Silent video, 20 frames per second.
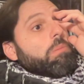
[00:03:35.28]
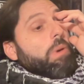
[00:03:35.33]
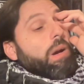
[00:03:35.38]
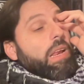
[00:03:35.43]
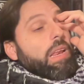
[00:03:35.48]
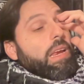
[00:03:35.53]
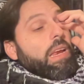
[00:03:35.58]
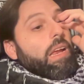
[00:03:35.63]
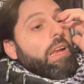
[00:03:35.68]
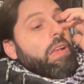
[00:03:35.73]

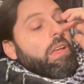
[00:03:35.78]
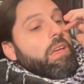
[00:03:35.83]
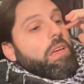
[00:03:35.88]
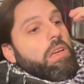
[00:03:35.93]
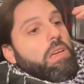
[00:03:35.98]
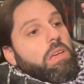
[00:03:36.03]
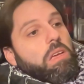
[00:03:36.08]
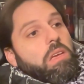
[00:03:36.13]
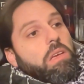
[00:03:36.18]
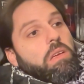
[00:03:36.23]

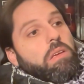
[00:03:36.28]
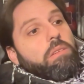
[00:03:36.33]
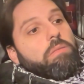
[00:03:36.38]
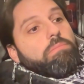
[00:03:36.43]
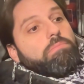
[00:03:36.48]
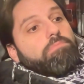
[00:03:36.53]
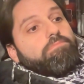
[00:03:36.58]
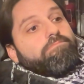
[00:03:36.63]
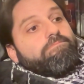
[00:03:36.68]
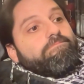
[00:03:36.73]
Marinelli
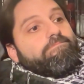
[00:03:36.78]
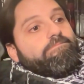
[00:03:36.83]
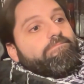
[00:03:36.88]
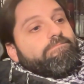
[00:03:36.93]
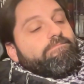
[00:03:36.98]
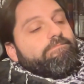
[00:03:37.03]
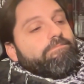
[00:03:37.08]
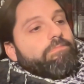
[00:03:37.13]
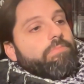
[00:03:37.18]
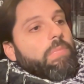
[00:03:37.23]

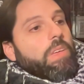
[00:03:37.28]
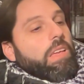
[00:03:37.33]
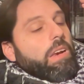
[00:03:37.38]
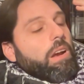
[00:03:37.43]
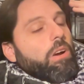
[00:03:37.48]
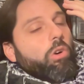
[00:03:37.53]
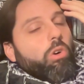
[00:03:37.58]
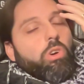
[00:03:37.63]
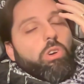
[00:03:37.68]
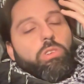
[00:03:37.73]
en
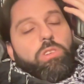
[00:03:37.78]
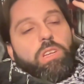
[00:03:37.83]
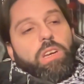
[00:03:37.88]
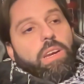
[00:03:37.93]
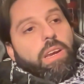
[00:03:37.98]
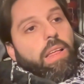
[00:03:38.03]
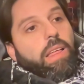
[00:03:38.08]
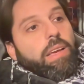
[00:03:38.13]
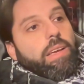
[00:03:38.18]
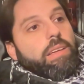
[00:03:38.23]
el gol no
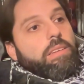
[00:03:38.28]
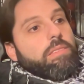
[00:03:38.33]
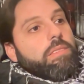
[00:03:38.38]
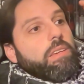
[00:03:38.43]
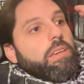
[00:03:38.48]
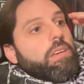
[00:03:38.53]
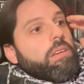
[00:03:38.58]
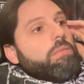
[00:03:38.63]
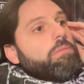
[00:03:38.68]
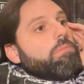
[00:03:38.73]
tiene nada que
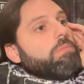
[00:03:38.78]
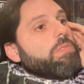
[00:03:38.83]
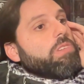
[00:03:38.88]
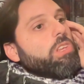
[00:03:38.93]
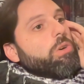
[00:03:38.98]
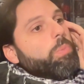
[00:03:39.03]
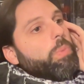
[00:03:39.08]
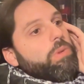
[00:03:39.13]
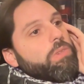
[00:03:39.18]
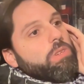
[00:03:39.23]
hacer y
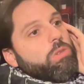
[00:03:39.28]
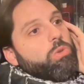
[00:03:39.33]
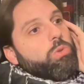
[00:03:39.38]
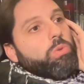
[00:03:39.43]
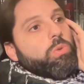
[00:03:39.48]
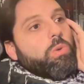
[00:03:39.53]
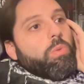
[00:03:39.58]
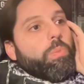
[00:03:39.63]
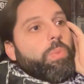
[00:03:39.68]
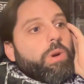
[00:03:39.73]
después
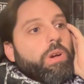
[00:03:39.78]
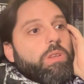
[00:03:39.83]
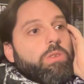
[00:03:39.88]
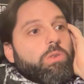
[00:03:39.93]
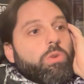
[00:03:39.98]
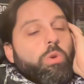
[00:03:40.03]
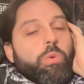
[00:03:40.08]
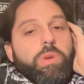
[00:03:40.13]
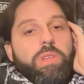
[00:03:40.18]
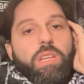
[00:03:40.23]
estuvo un
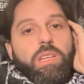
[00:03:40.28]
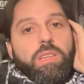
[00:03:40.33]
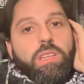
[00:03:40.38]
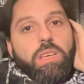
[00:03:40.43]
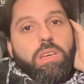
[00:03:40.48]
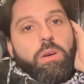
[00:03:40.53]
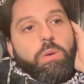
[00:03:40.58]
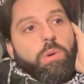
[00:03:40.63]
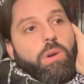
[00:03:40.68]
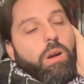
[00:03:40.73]
poquito
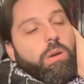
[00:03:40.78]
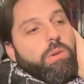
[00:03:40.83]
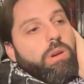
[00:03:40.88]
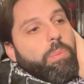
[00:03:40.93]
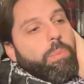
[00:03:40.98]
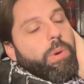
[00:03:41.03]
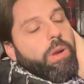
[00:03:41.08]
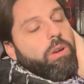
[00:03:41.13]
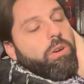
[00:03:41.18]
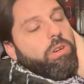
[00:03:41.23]
dubitativo en
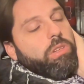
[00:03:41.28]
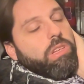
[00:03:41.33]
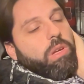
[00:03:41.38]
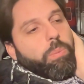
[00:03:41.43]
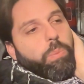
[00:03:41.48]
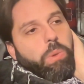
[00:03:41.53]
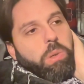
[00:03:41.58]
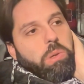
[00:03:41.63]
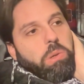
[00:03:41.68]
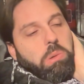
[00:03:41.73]
algunas
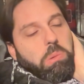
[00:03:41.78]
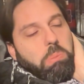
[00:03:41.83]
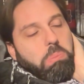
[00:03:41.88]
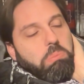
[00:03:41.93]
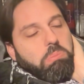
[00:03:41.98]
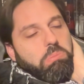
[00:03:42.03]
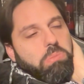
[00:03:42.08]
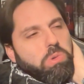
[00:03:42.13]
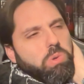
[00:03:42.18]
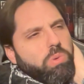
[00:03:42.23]
pelotas, pero
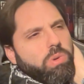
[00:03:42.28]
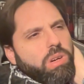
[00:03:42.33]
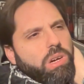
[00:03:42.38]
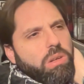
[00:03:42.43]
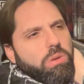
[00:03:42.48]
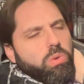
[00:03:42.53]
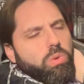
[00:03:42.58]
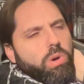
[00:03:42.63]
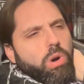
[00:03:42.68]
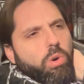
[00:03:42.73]

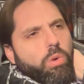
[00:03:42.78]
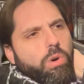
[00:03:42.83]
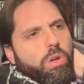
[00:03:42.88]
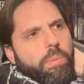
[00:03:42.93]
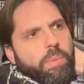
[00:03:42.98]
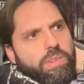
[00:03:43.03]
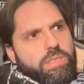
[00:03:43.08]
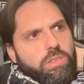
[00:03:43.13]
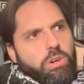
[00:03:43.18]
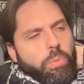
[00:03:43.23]
nunca, nunca hubo
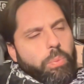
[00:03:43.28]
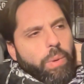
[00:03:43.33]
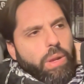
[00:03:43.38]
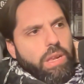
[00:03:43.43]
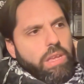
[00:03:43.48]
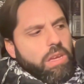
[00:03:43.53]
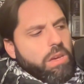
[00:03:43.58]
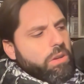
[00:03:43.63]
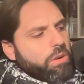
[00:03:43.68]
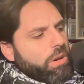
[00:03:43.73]
demasiado
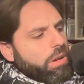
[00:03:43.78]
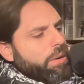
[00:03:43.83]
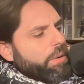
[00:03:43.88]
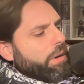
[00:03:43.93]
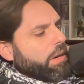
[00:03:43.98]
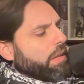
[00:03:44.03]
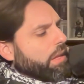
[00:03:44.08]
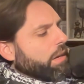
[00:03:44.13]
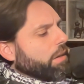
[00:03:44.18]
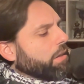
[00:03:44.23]
peligro, la
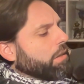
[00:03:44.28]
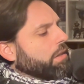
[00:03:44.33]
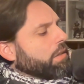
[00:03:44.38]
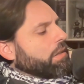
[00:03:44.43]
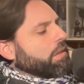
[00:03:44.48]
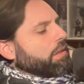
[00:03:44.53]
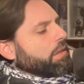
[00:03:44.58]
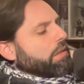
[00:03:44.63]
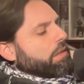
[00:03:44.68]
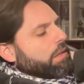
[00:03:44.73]
verdad.
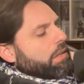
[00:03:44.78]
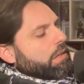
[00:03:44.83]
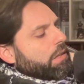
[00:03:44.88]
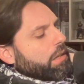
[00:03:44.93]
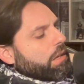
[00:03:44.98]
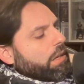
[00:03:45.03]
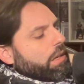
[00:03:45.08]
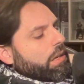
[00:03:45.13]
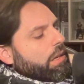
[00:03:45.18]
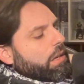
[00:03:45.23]

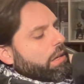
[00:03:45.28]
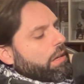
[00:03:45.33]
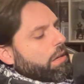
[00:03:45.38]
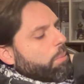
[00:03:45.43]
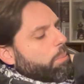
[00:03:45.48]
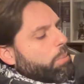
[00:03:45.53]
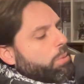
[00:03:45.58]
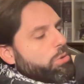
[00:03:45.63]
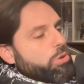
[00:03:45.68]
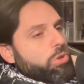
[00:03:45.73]

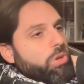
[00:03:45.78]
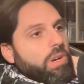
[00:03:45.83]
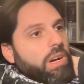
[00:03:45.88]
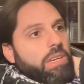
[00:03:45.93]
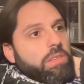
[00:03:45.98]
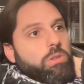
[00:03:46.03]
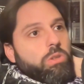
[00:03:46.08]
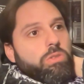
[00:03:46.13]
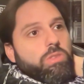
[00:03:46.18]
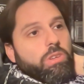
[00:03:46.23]
Eh, Pucho
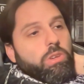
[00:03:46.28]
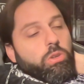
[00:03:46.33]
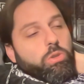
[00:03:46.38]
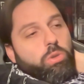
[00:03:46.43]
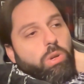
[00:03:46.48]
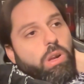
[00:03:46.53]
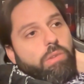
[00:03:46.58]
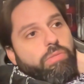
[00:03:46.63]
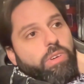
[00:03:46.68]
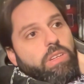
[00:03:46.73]
Castro se
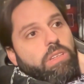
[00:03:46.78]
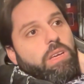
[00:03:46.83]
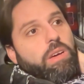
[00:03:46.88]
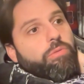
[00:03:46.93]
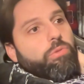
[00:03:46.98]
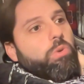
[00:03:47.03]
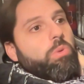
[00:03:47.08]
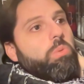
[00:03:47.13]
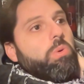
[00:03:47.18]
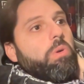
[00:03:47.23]
notó la falta
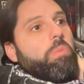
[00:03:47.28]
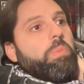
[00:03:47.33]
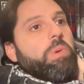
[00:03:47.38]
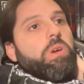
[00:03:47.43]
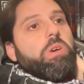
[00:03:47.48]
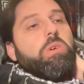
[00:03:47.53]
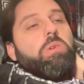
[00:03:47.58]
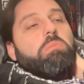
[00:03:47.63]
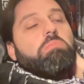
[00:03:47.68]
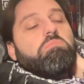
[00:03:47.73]
de fútbol,
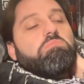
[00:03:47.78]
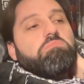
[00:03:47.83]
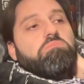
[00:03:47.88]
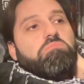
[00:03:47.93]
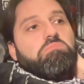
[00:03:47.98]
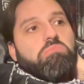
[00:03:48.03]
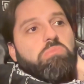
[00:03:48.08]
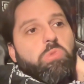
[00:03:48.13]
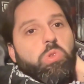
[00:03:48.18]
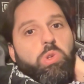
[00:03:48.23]
pero
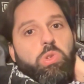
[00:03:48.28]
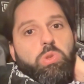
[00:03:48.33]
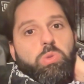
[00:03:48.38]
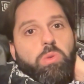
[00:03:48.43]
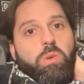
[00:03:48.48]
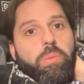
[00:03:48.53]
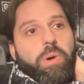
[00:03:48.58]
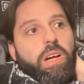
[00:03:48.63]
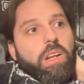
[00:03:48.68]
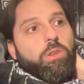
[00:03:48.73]
no
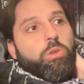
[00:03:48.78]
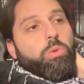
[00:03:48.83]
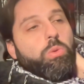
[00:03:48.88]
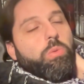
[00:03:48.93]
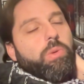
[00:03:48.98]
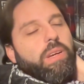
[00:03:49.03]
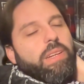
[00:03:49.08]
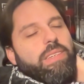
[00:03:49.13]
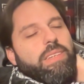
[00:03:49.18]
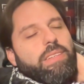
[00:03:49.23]
estuvo mal,
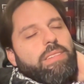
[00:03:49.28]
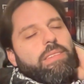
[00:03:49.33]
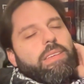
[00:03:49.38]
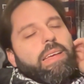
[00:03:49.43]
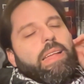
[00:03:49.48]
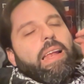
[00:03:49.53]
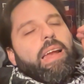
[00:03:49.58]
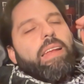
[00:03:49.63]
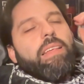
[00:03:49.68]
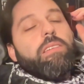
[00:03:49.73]
tuvo una
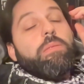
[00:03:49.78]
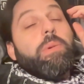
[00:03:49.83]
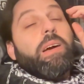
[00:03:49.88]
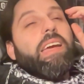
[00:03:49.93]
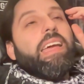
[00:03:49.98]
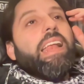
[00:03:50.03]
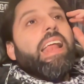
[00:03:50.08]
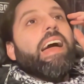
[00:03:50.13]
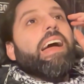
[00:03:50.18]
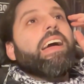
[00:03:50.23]
chance
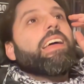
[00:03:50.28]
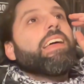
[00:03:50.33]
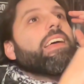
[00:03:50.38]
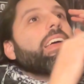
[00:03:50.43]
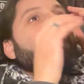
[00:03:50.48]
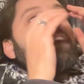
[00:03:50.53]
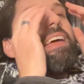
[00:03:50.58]
clarísima que la...